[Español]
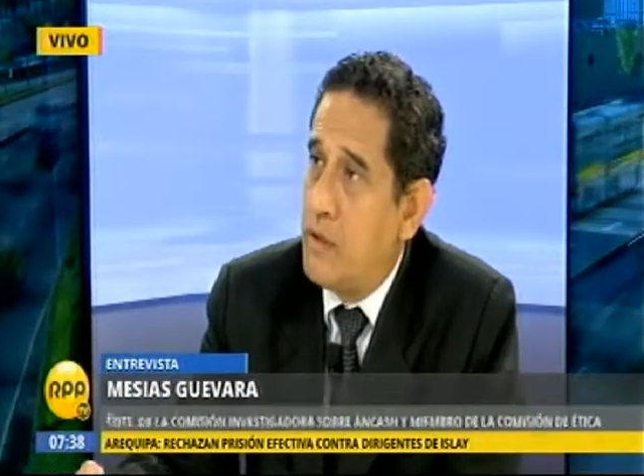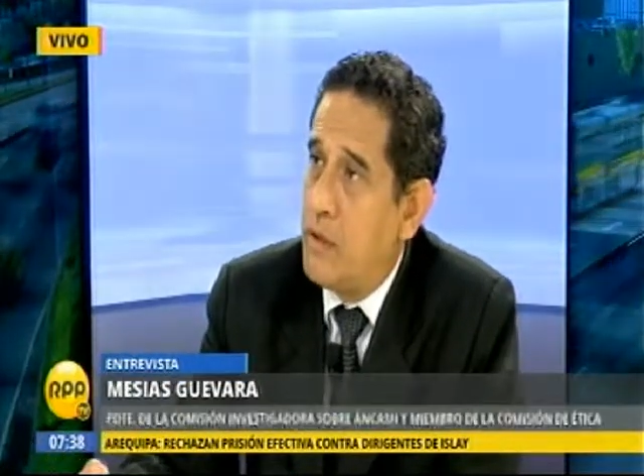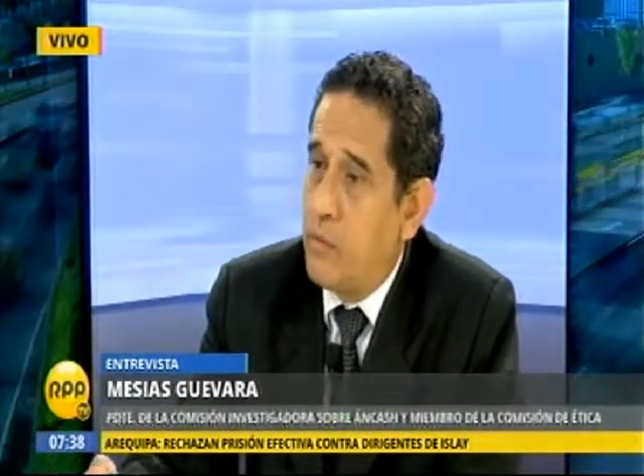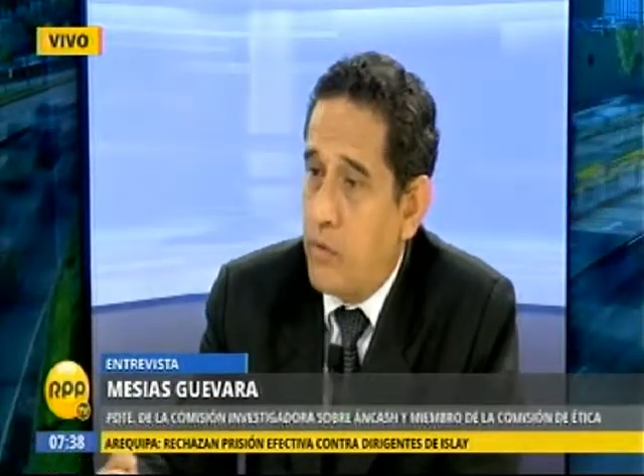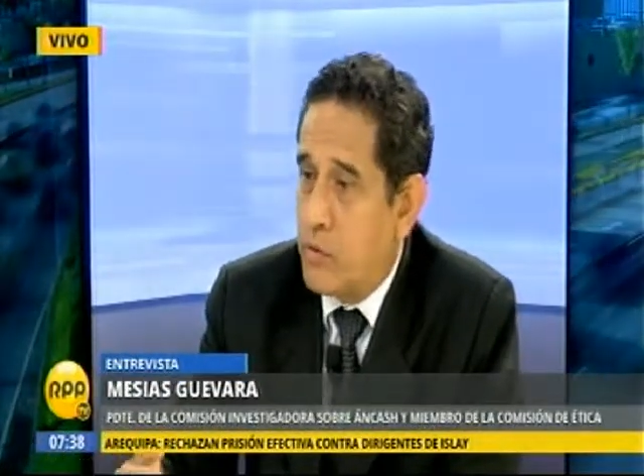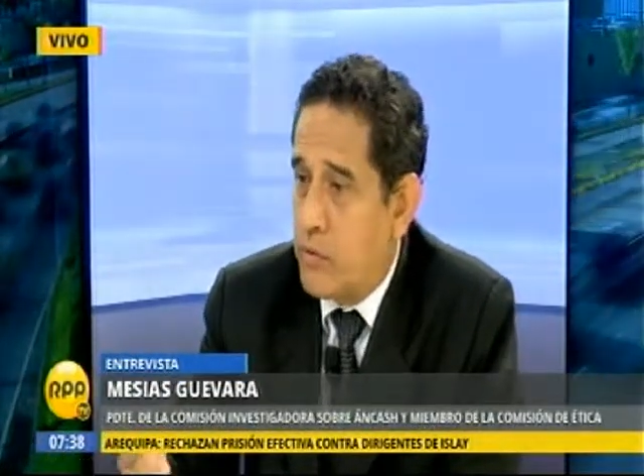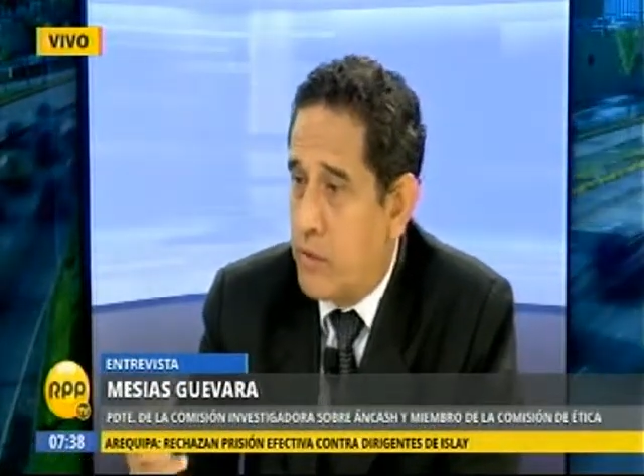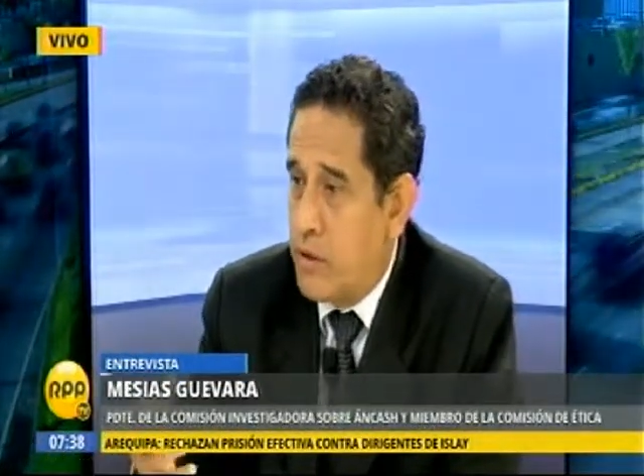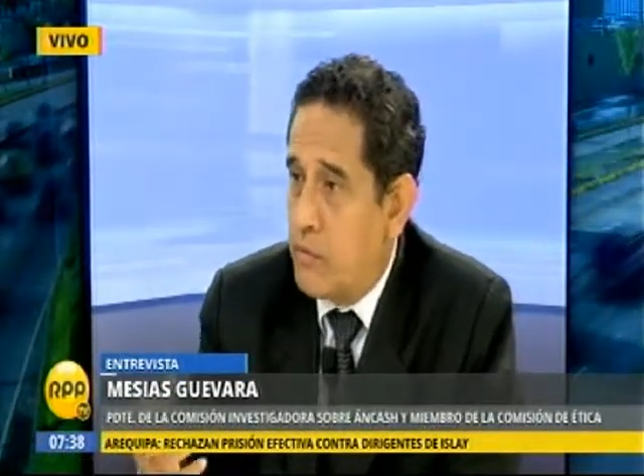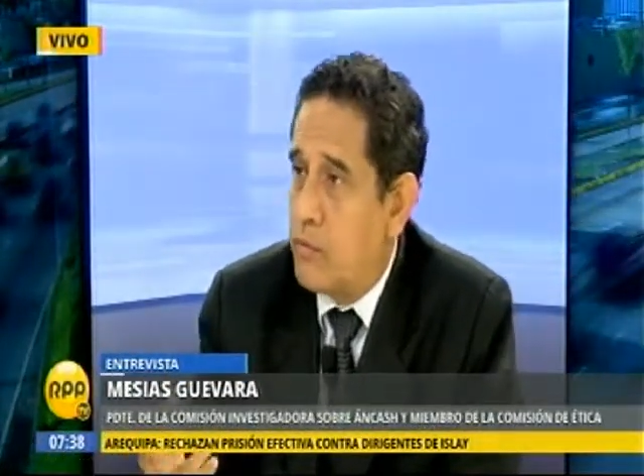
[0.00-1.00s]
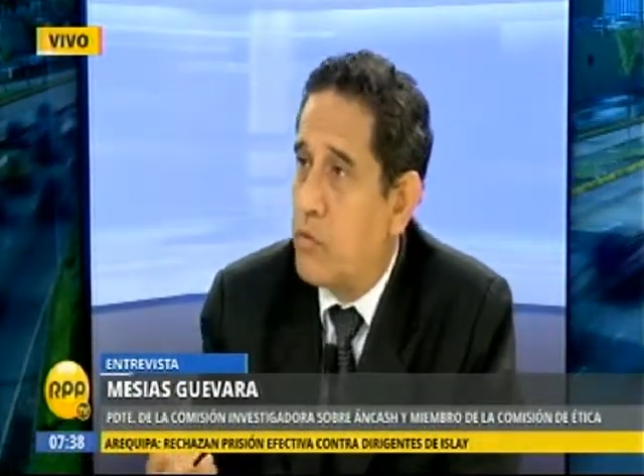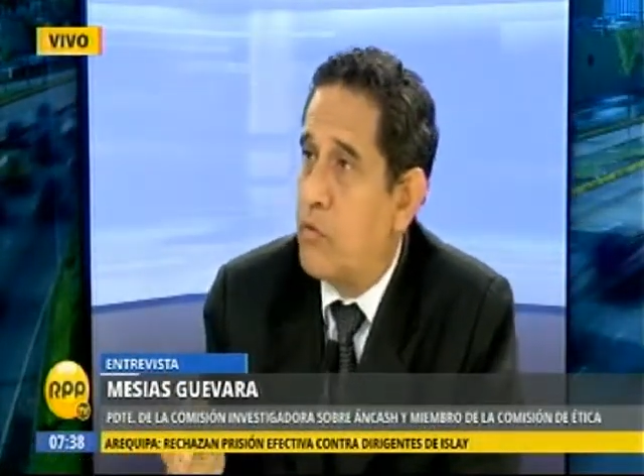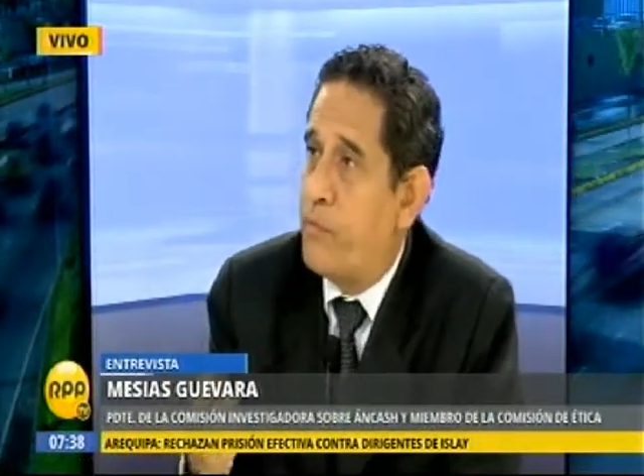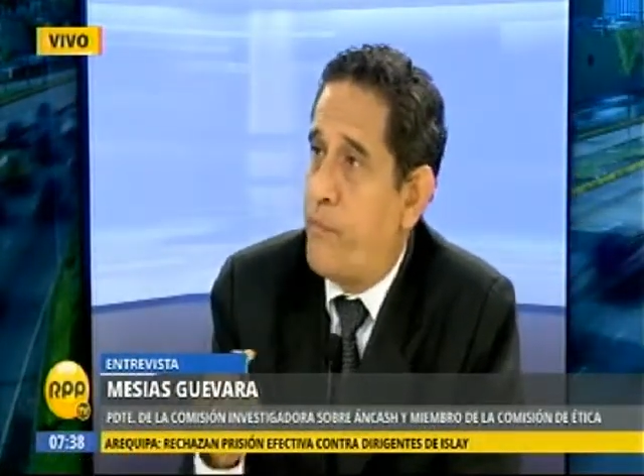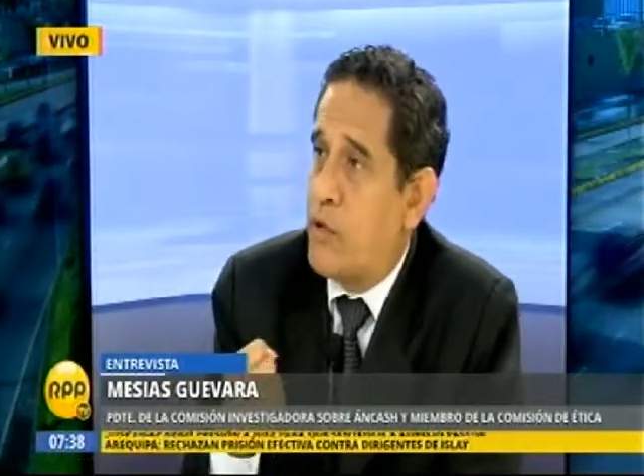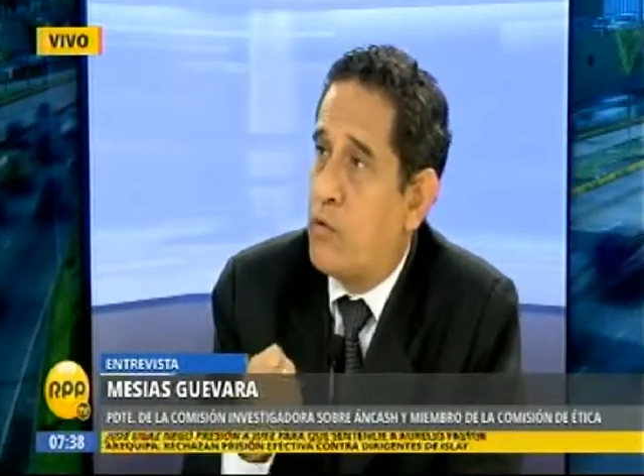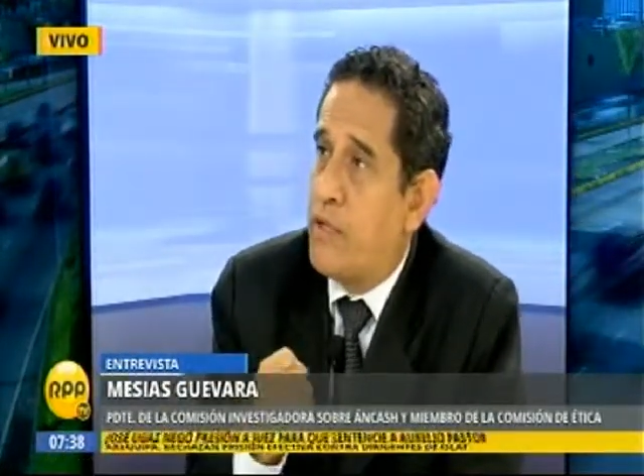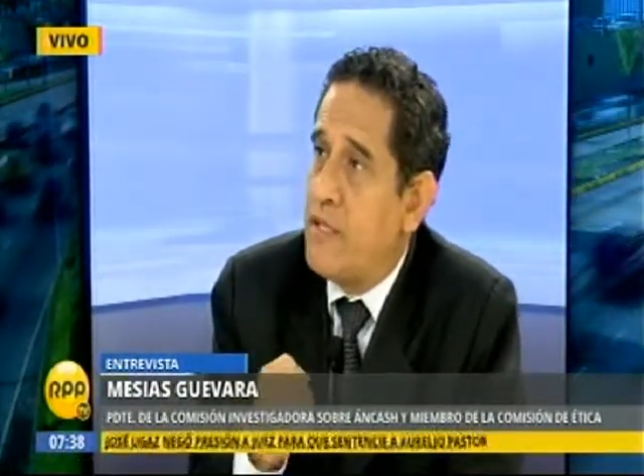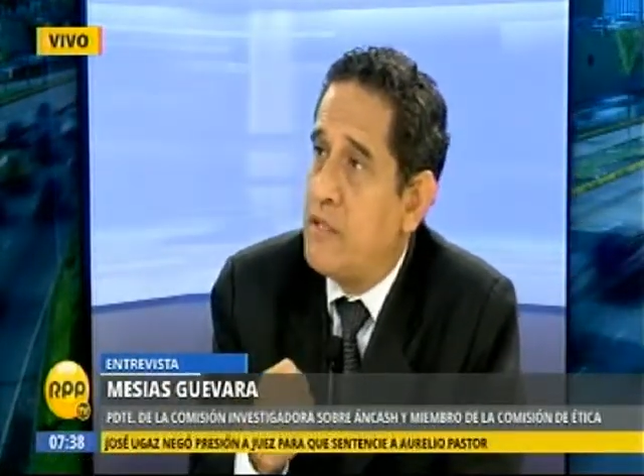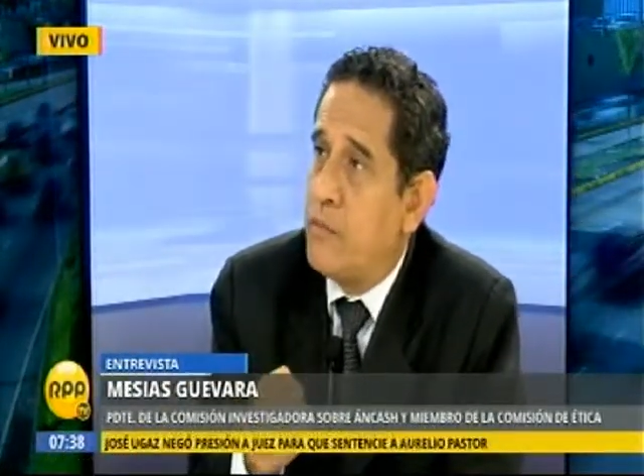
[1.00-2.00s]
El voto es un voto
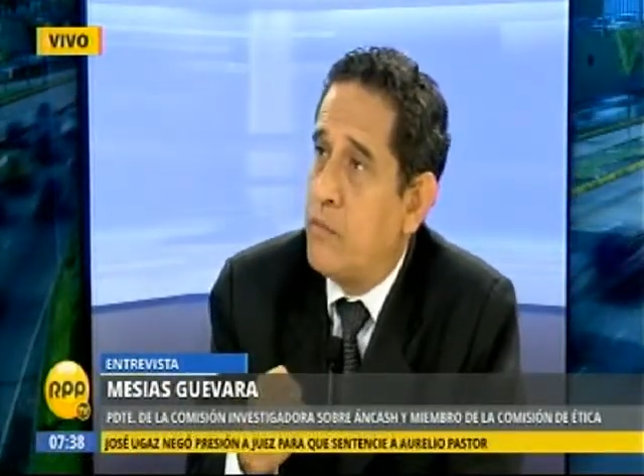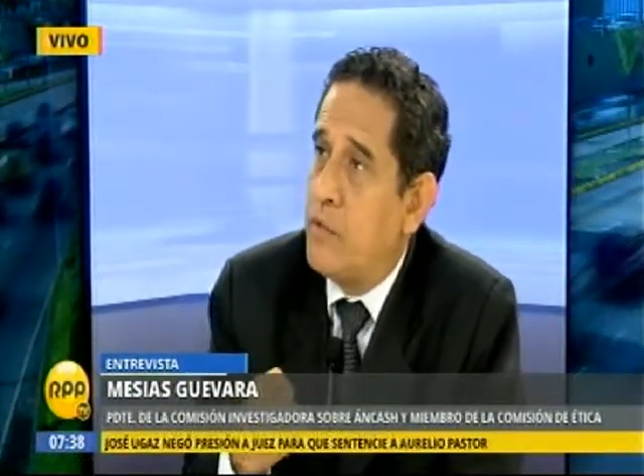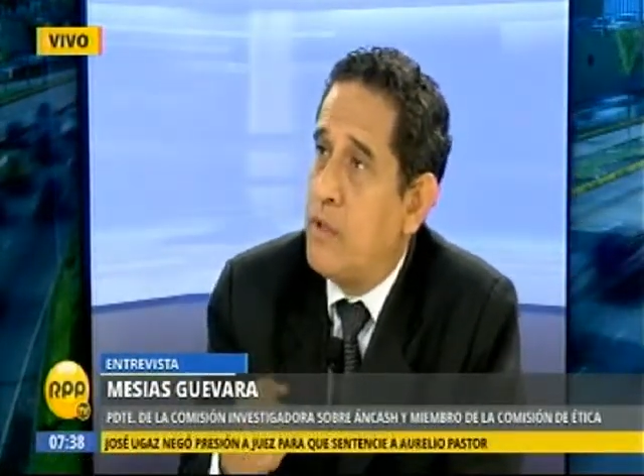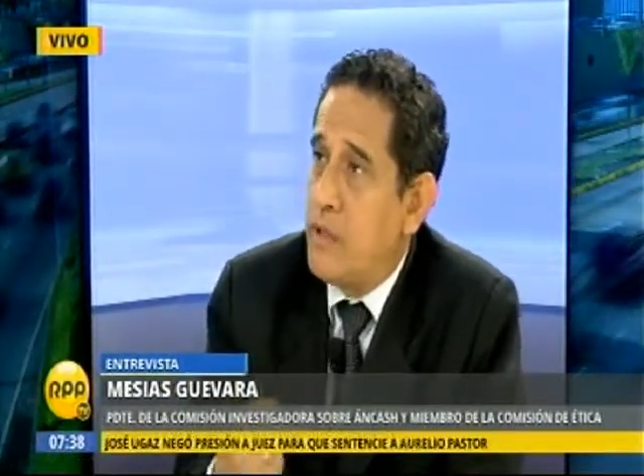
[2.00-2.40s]
personalísimo